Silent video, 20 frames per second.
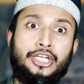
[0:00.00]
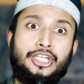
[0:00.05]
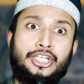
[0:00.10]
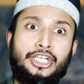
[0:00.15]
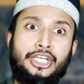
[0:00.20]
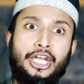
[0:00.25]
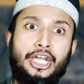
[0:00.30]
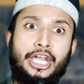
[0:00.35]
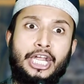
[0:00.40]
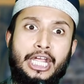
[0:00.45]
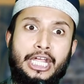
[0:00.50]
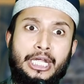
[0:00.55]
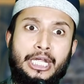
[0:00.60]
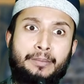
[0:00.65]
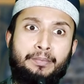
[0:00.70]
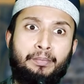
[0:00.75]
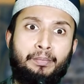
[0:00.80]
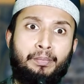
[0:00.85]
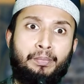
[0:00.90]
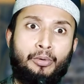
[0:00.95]
সেই
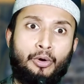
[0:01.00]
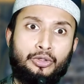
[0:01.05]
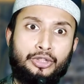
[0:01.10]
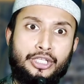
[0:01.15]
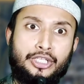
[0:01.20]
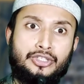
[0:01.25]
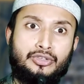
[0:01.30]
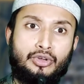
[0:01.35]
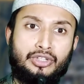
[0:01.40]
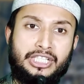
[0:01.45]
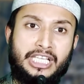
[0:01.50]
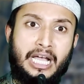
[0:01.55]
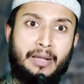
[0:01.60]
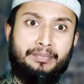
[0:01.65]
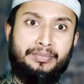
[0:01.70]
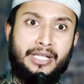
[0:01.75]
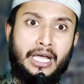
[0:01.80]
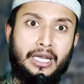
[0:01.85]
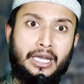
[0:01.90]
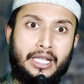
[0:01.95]
প্রতিশ্রুতি
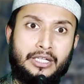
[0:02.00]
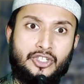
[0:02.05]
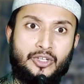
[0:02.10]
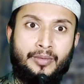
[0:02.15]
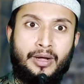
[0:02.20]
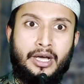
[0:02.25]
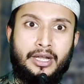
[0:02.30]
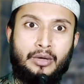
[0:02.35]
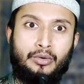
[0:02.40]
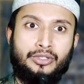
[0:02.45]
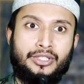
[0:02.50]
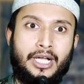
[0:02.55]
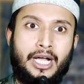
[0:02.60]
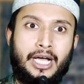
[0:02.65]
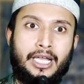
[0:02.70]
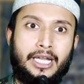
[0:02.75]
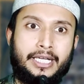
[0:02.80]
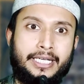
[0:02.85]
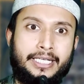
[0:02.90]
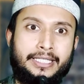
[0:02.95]
আপনি আল্লাহ সুবাহানহতা
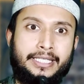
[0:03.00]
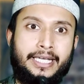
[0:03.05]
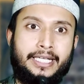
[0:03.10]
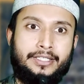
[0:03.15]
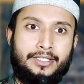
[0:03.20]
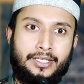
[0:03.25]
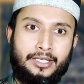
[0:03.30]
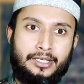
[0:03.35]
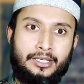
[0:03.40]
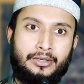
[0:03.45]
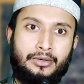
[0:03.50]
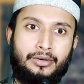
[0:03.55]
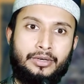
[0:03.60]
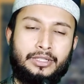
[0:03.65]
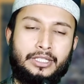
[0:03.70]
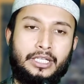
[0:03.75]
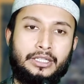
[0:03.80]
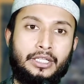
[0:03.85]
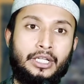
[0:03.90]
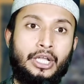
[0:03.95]
আলাকে দিয়েছেন
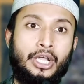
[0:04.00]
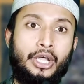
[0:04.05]
অর্থাৎ